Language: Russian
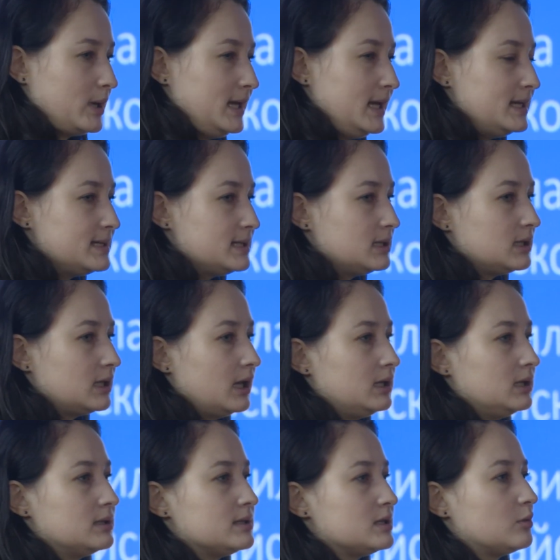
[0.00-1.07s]
Может быть,
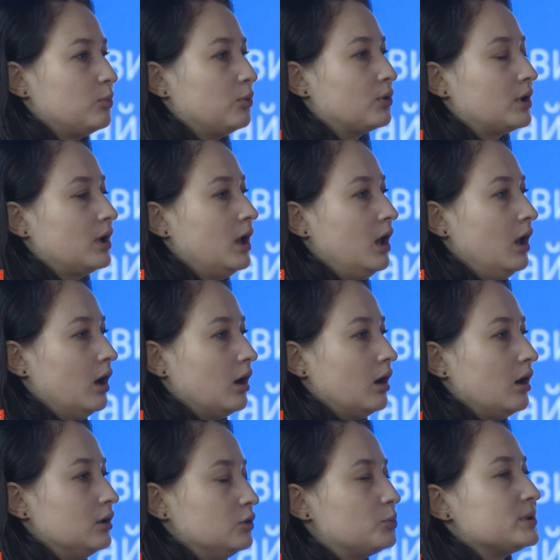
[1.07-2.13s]
поэтому девушке всего
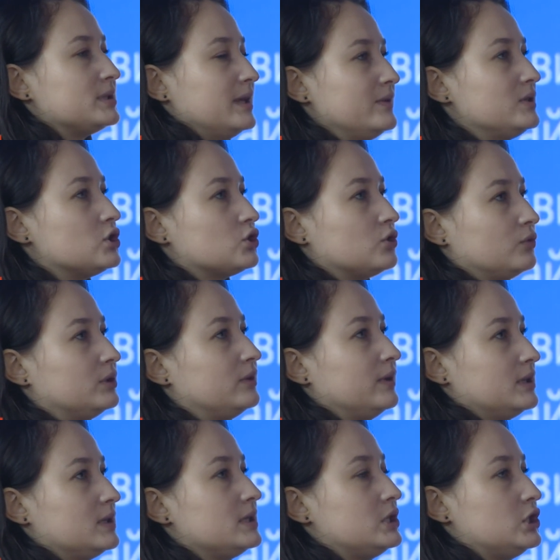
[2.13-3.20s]
за год удалось
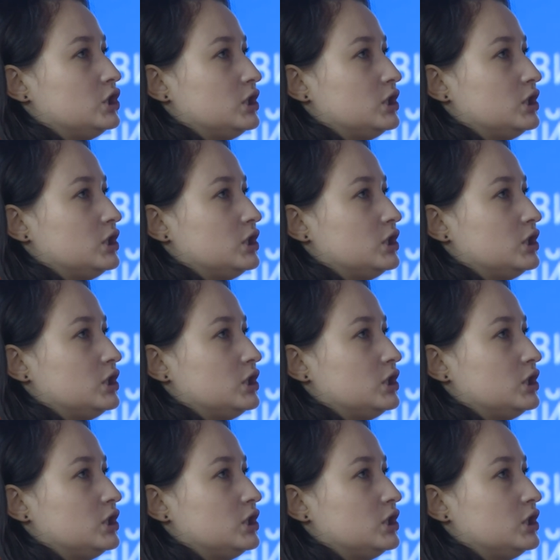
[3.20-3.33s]
добиться